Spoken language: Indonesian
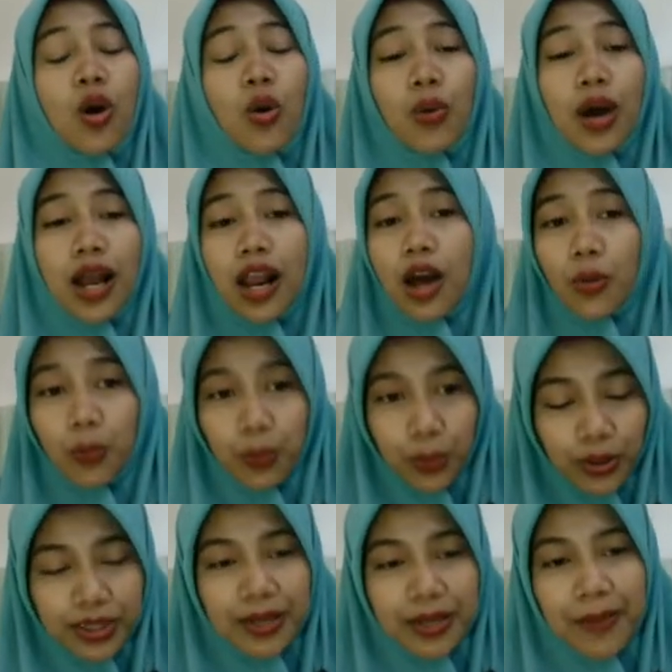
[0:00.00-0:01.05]

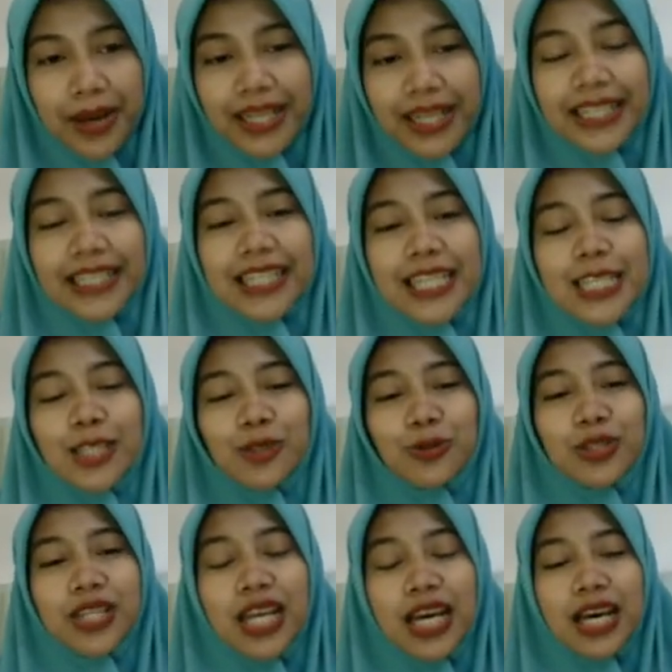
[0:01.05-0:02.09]
Walaupun kemarin kita
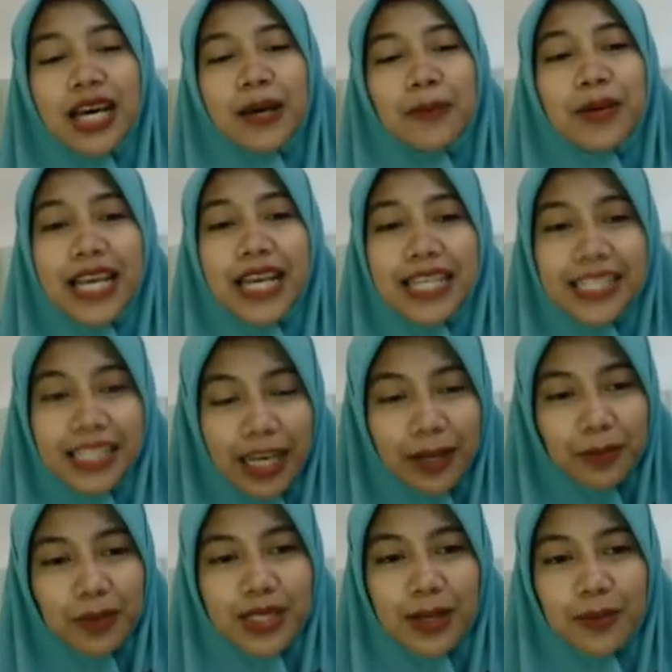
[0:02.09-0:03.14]
sudah belajar
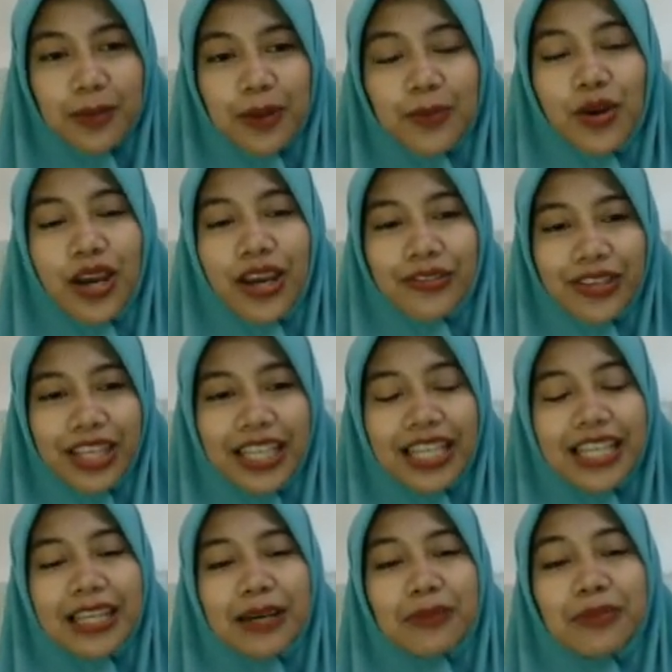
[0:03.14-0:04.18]
bersama Bu Evi
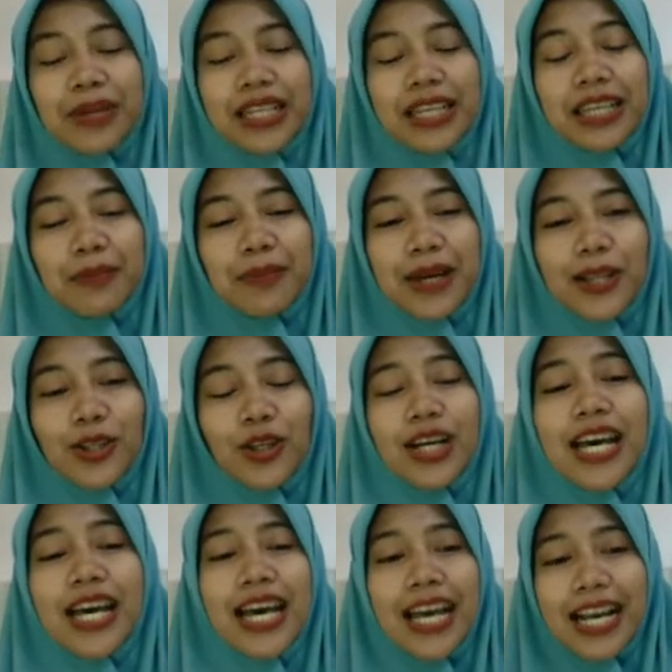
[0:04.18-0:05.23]
tentang pengertian patung,
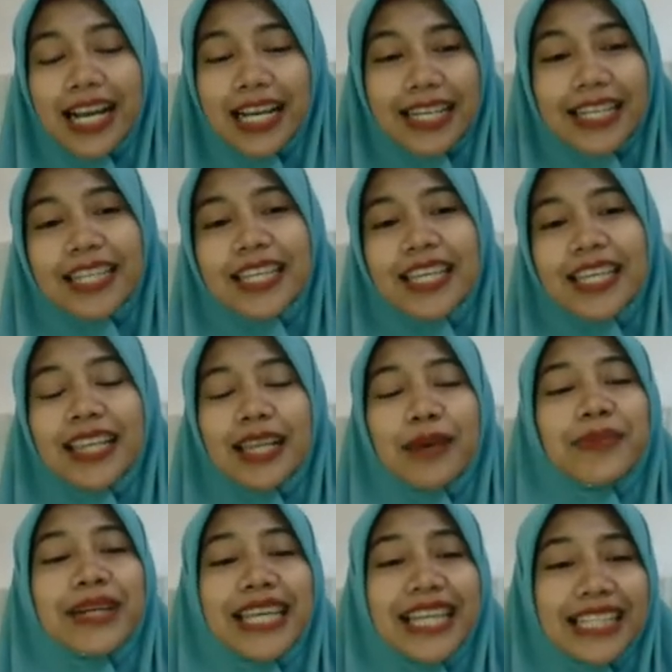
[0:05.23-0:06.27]
kali ini kita
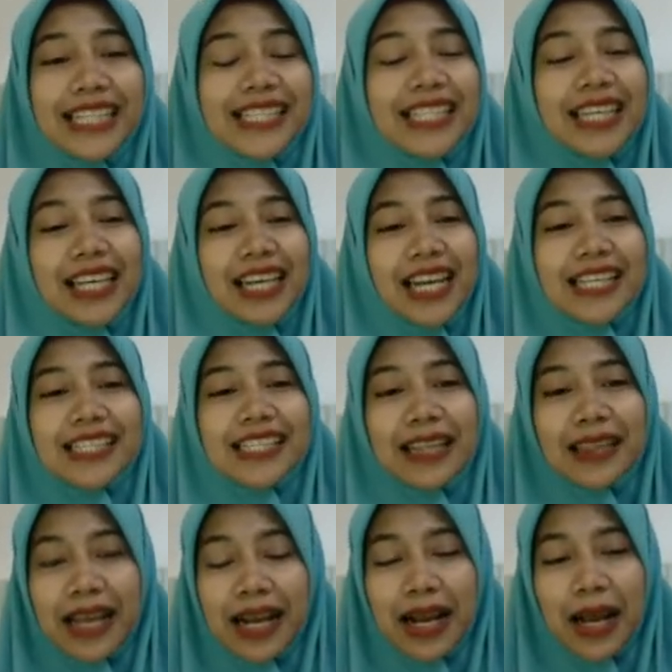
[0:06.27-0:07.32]
mengingat sekilas
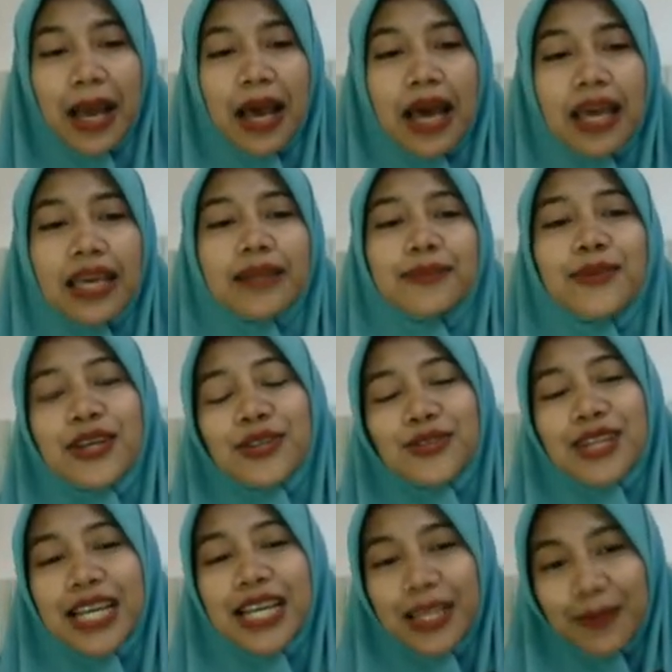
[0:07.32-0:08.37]
tentang ilmu yang
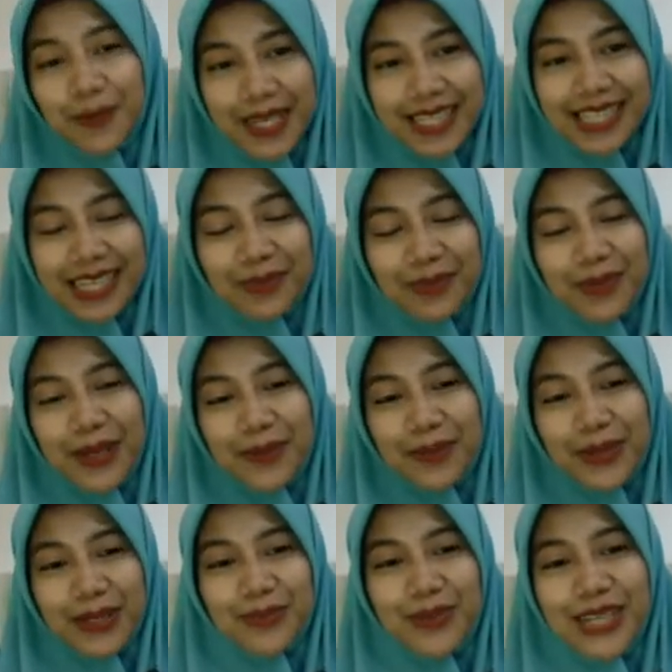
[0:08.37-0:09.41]
sudah kita pelajari pada
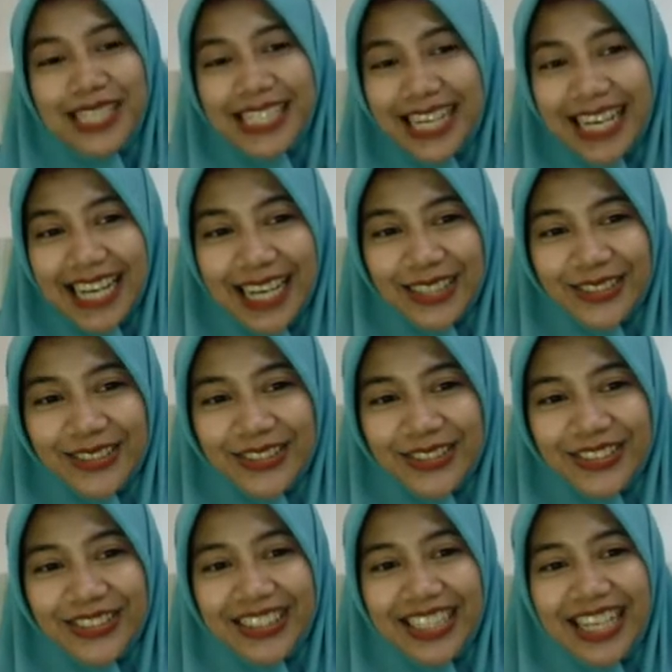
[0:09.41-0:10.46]
pertemuan yang
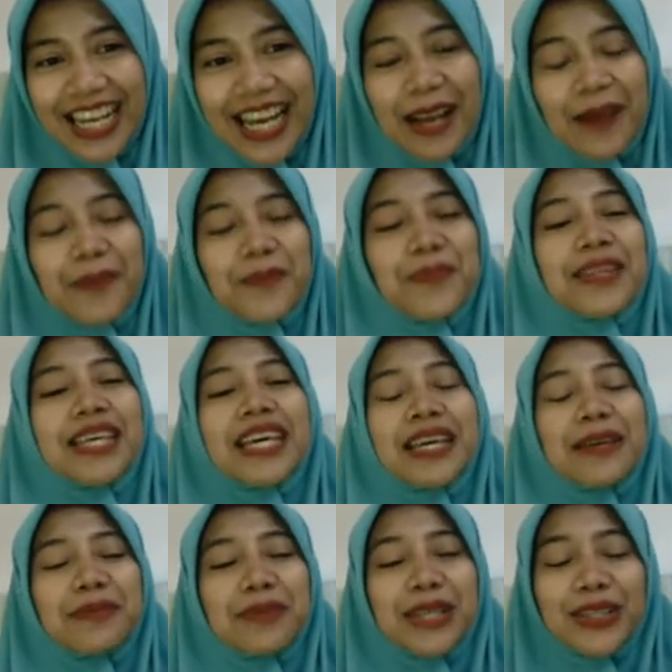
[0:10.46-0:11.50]
lalu. Nah,
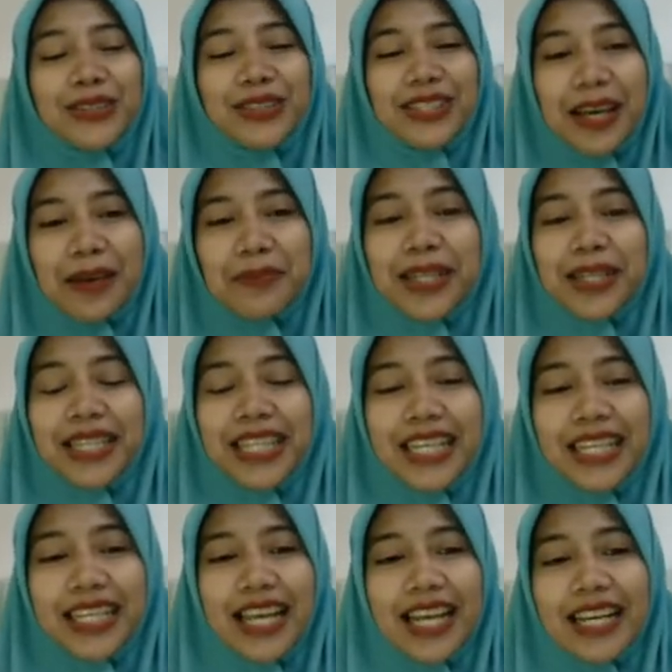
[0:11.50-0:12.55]
yang berikutnya materi
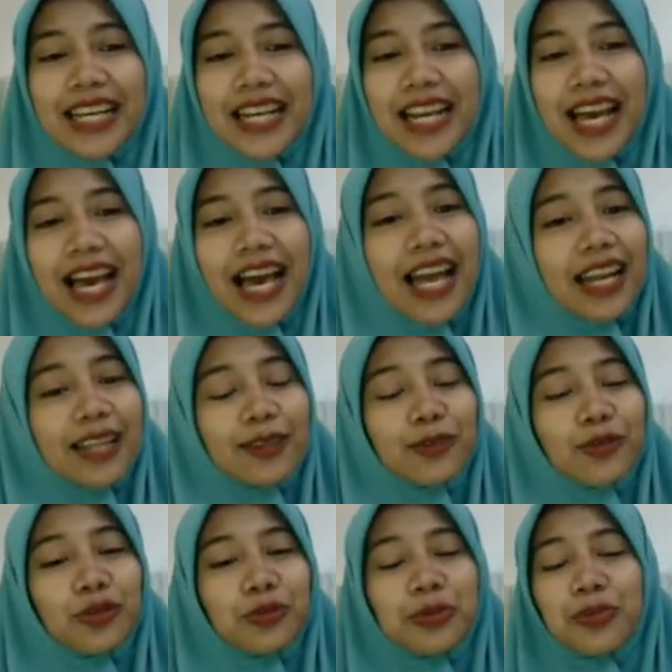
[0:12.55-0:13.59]
kita adalah alat
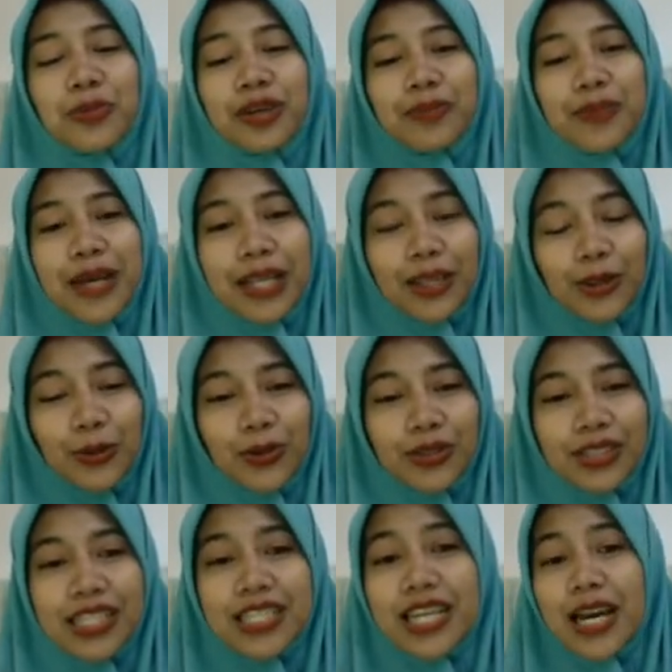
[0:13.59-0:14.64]
untuk membuat patung.
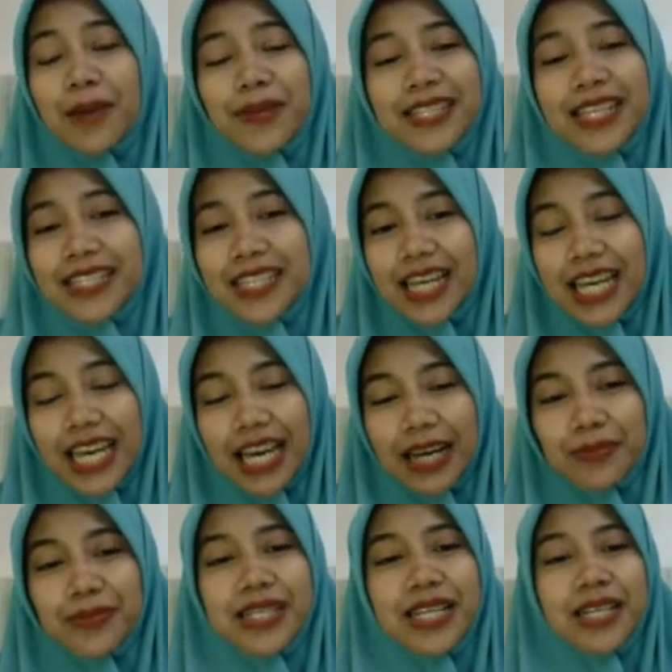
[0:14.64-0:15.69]
Jadi apa saja
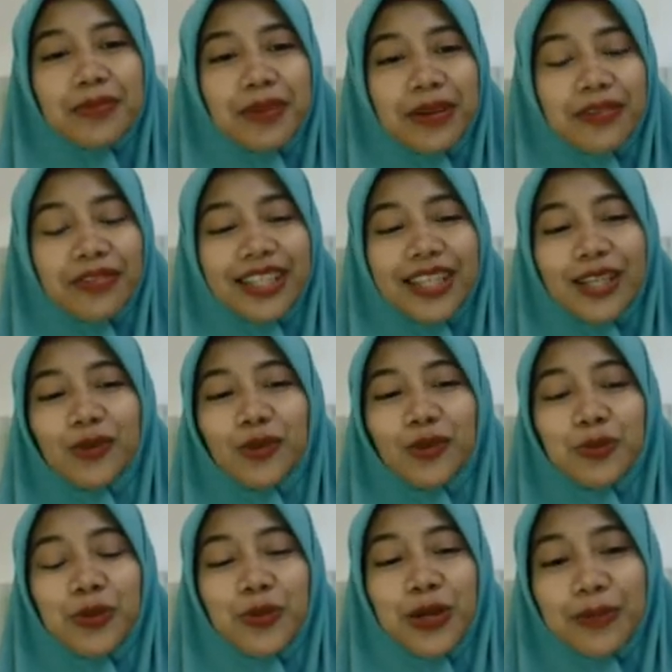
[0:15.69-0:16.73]
yang bisa dimanfaatkan untuk
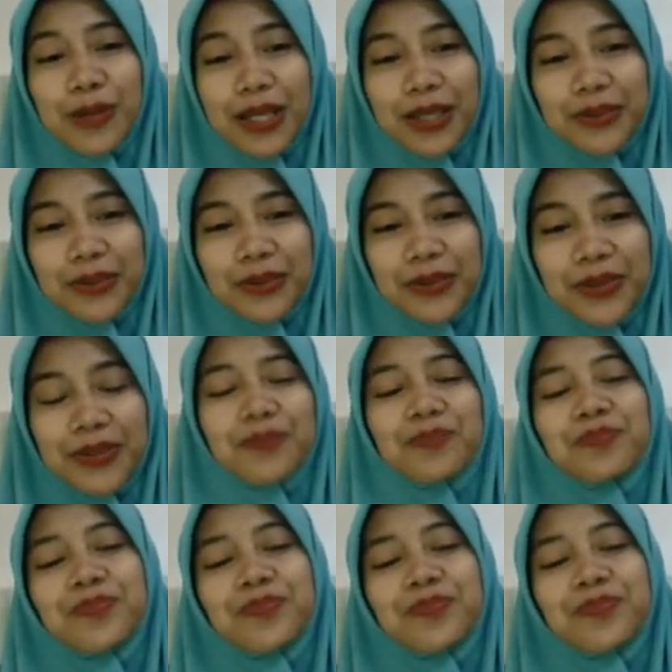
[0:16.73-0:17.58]
membuat patung?